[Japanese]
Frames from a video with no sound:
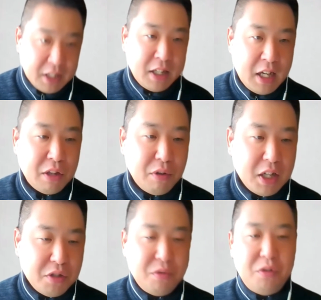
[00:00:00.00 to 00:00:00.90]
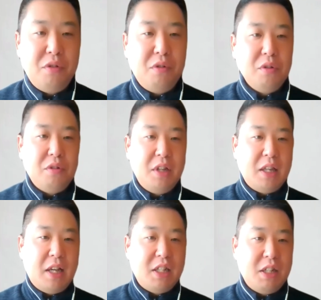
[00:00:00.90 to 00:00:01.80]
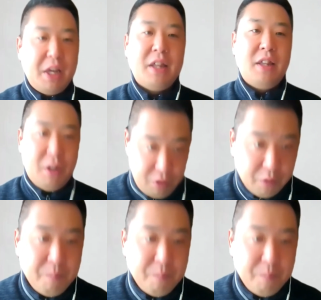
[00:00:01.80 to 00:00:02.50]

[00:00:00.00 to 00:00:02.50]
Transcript: たとかそういうことに対してもやってると。